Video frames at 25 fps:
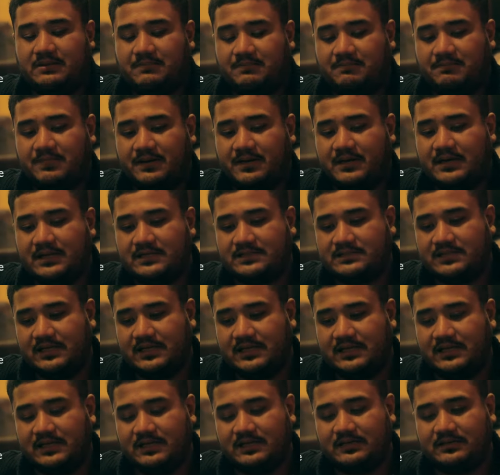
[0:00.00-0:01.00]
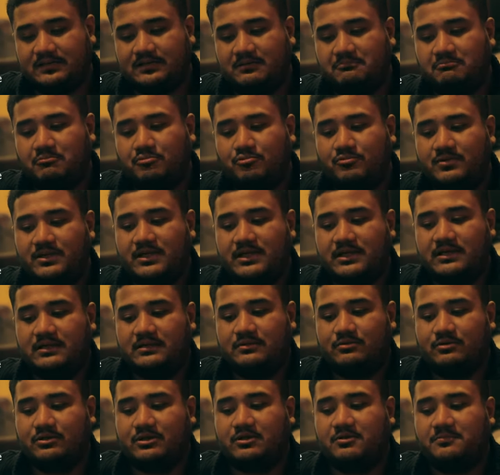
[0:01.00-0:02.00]
yang pernah saya temui,
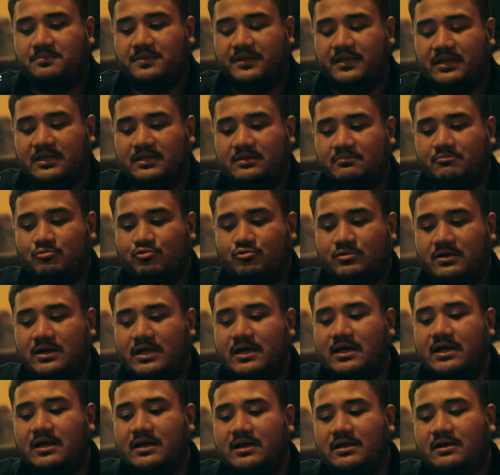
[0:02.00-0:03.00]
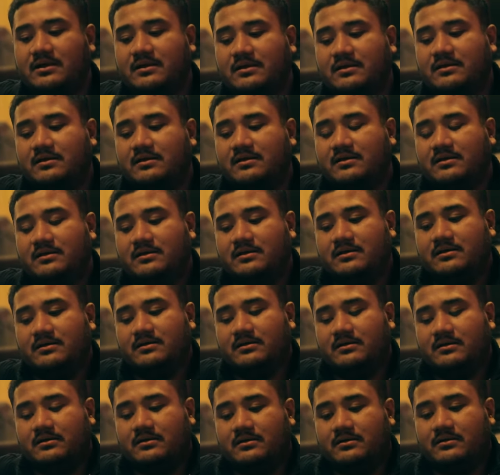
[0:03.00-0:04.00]
terutama penyanyi muda,
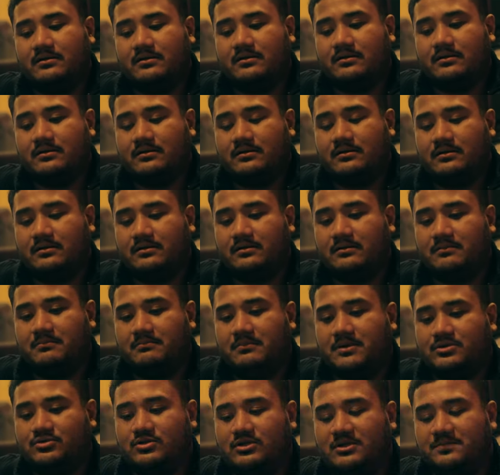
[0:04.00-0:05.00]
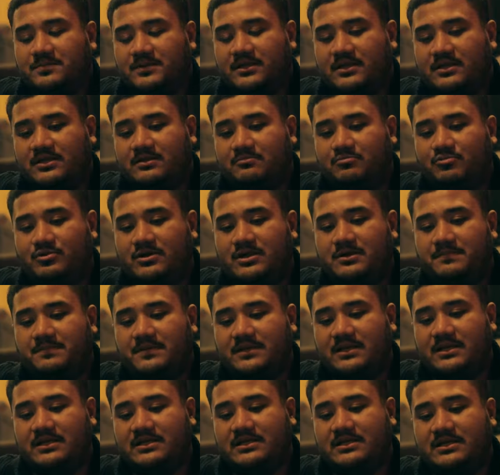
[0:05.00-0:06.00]
uh, maksudnya penyanyi muda,
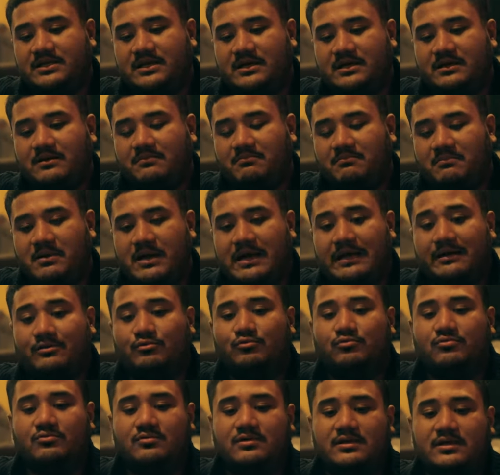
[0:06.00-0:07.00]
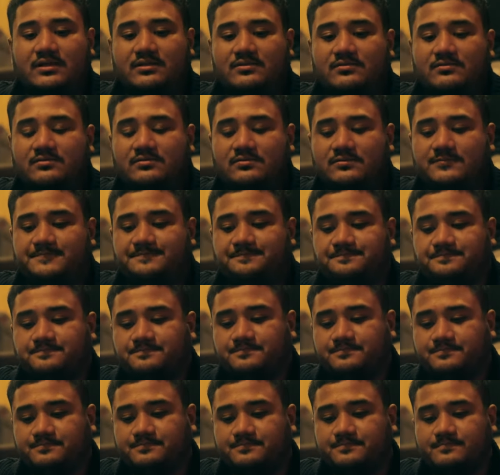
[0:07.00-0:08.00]
penyanyi yang baru gitu.
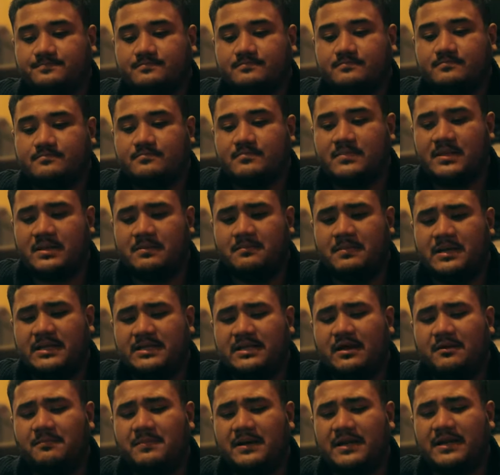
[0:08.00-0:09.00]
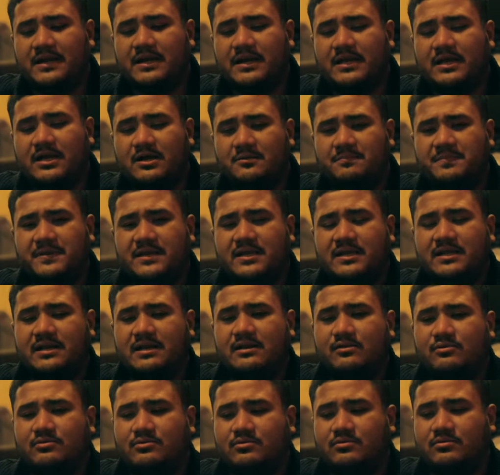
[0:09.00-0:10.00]
Banyak mereka yang
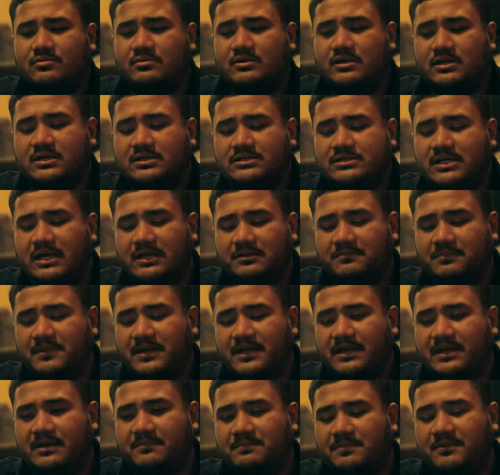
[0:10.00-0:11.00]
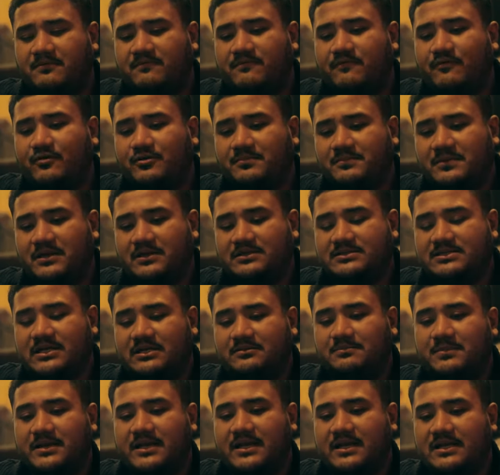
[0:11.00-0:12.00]
kepikiran untuk uh, saat mereka perform dan
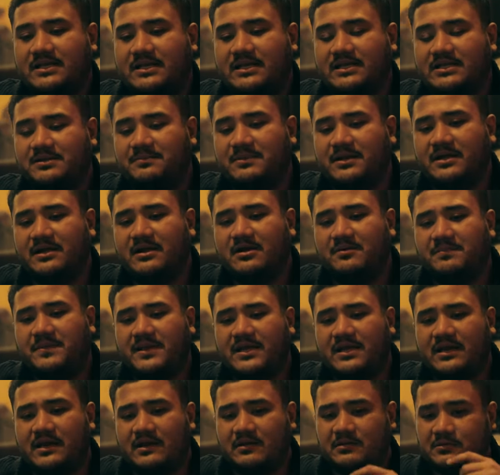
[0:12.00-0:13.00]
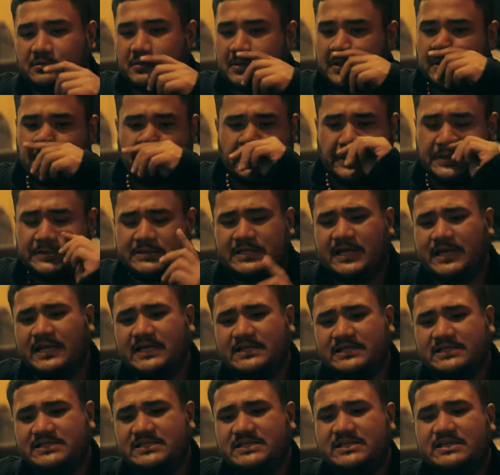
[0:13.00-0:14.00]
saat mereka nyanyi, mereka kepikiran untuk gimana
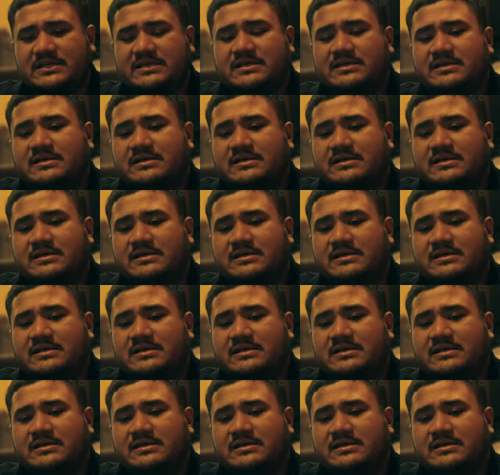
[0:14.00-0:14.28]
caranya sih